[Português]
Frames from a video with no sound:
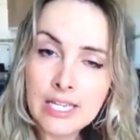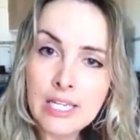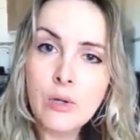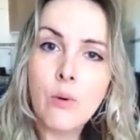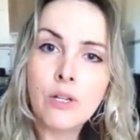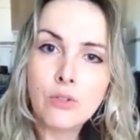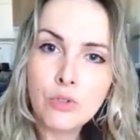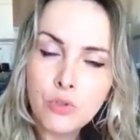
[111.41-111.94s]

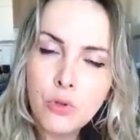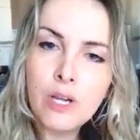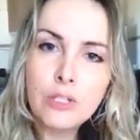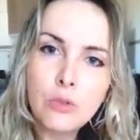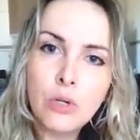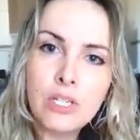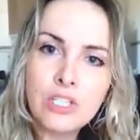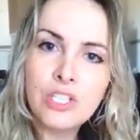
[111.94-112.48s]
enquanto
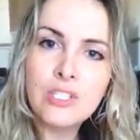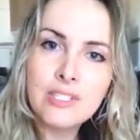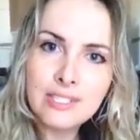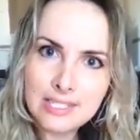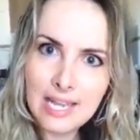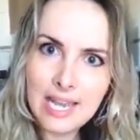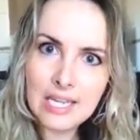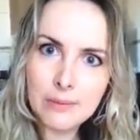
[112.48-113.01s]
sugadores de
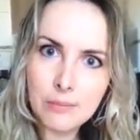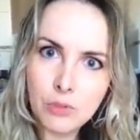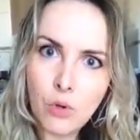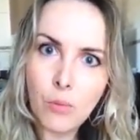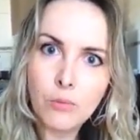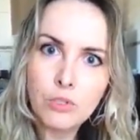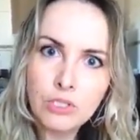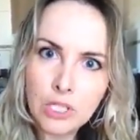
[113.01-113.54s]
cérebro,
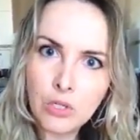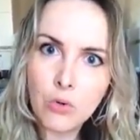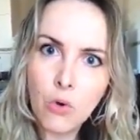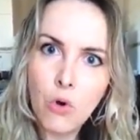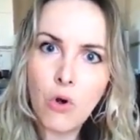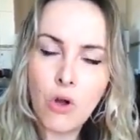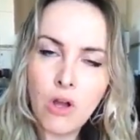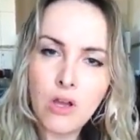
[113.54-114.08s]
como o
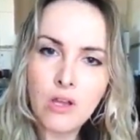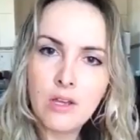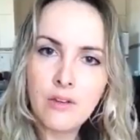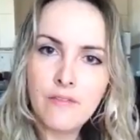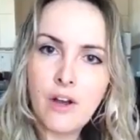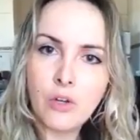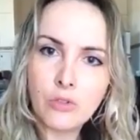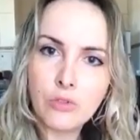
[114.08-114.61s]
senhor
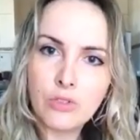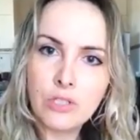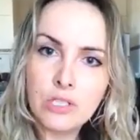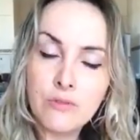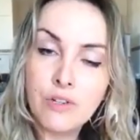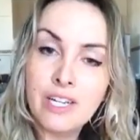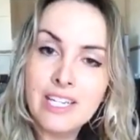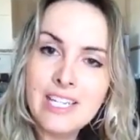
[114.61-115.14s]
Falso
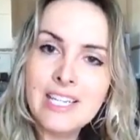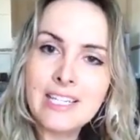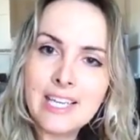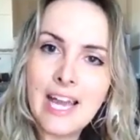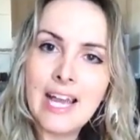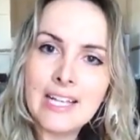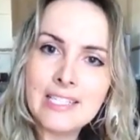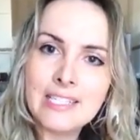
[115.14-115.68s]
Silva,
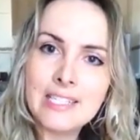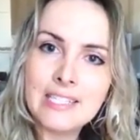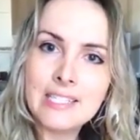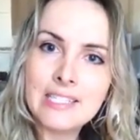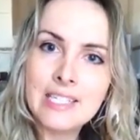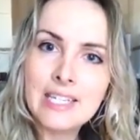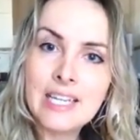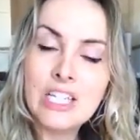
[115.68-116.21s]
enriquecem,